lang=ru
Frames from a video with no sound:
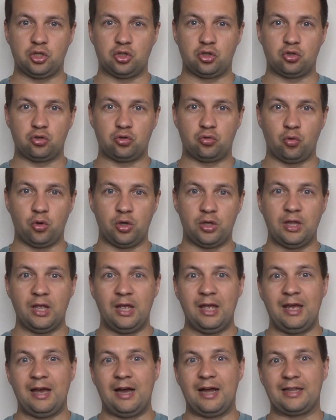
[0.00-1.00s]
стоит
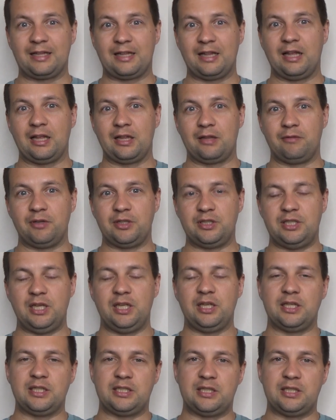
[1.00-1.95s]
откладывать деньги